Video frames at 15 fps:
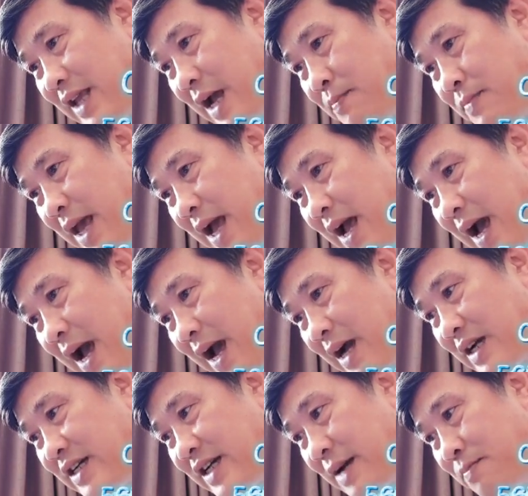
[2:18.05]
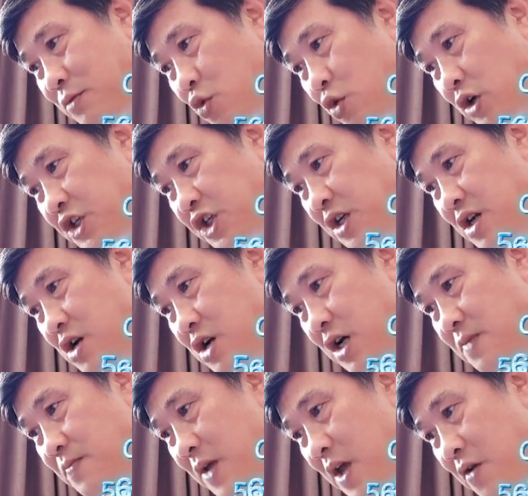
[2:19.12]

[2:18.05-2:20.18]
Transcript: tham gia hàng trăm cuộc chiến lớn